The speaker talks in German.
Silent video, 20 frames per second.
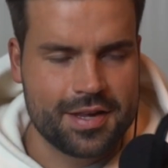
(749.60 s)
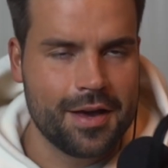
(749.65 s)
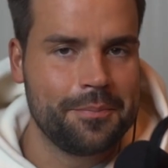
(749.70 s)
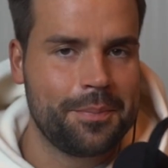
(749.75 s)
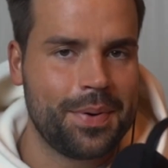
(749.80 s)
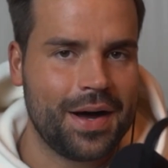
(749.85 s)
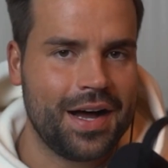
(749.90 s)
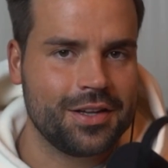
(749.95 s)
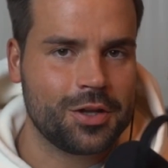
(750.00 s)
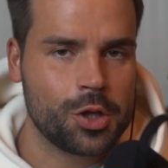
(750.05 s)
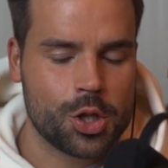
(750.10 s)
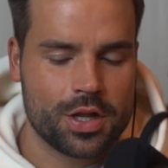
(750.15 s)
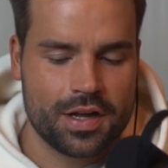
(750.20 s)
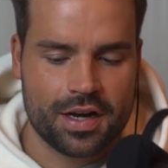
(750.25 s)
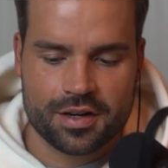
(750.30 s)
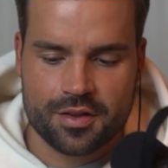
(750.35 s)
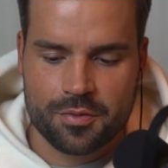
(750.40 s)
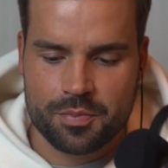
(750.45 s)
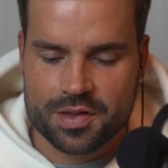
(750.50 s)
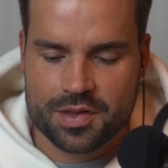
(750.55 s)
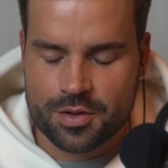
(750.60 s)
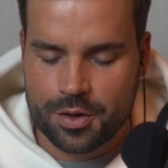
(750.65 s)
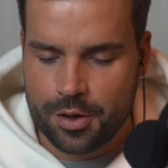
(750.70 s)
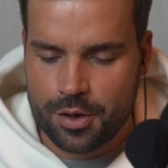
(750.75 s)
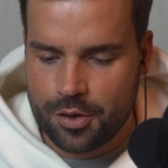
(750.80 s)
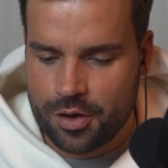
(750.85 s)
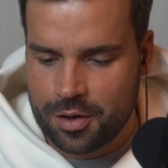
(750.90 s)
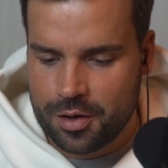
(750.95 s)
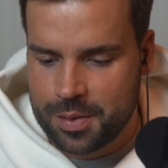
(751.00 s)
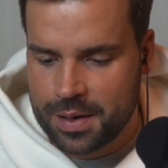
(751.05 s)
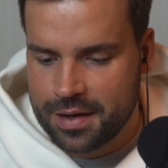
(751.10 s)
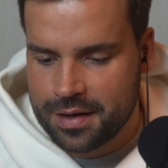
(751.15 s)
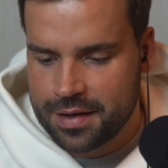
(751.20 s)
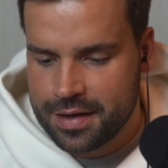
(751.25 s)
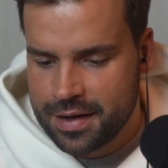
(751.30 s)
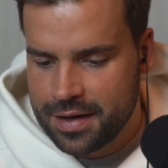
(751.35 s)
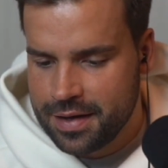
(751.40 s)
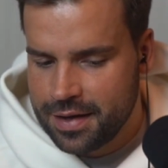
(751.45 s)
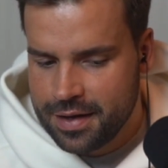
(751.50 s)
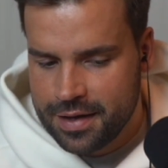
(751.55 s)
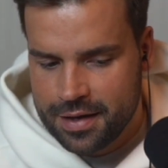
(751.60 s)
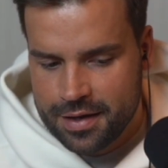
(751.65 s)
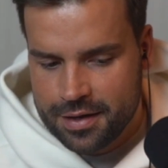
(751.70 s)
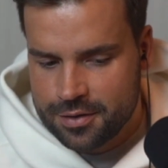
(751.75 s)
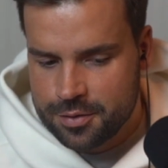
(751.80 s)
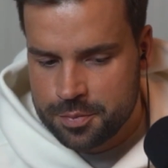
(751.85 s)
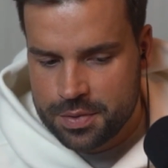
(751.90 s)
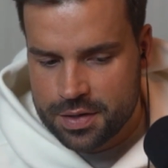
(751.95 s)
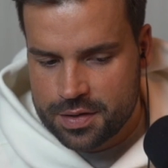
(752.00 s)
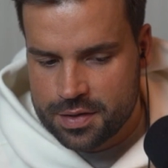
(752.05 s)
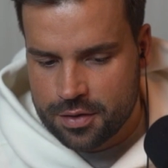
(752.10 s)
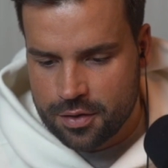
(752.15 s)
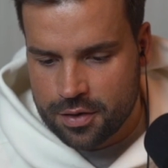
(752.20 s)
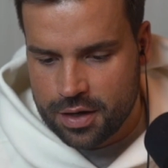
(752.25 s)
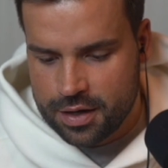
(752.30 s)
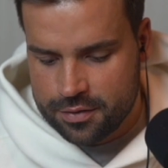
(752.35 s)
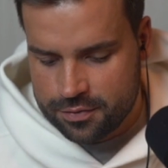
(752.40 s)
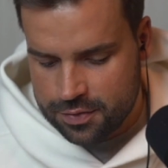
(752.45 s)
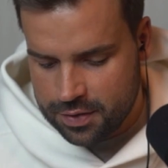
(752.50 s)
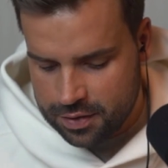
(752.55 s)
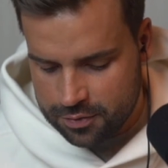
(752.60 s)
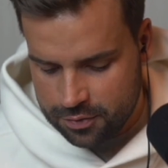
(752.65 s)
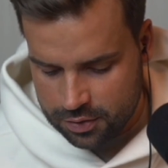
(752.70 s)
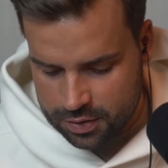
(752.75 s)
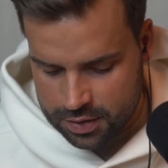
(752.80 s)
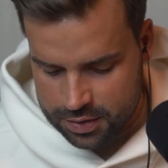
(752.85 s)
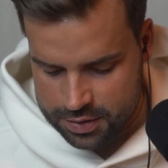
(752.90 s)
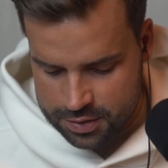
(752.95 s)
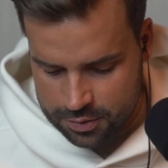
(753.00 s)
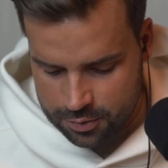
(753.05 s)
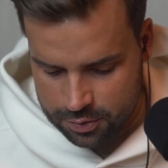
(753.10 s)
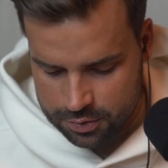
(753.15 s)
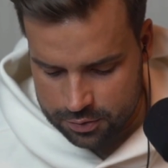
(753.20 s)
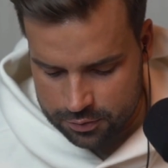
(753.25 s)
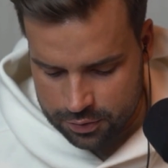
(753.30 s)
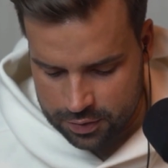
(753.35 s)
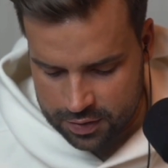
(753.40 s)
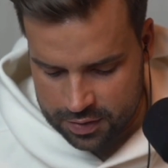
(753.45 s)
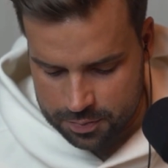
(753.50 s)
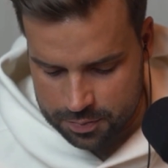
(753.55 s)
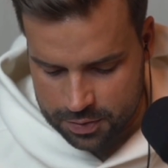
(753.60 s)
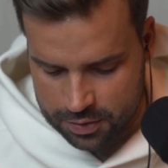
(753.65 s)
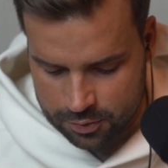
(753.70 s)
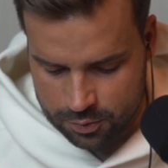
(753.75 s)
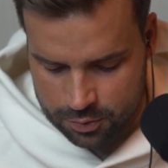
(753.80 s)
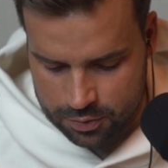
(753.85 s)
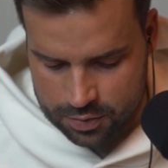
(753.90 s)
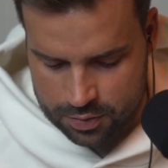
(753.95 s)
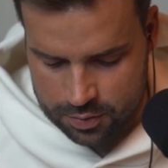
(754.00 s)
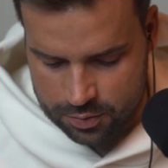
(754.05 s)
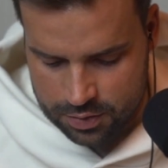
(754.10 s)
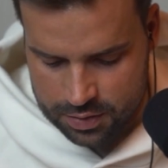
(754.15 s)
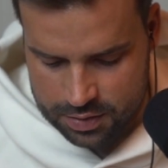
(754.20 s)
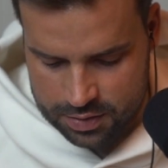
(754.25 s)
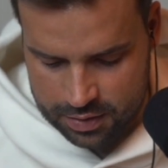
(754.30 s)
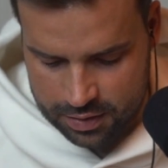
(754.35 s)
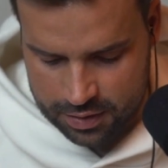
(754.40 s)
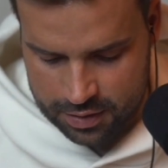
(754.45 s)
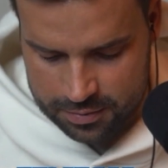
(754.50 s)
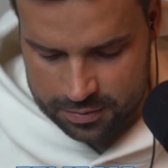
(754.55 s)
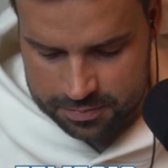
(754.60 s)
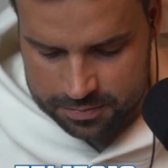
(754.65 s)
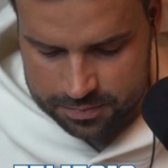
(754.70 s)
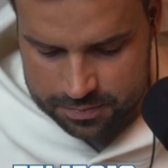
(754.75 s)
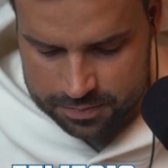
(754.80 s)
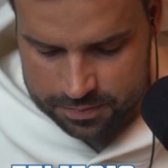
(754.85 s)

sympathisch sagen, das bist du auch, aber du bist doch einfach wirklich unfassbar großzügig, Digga.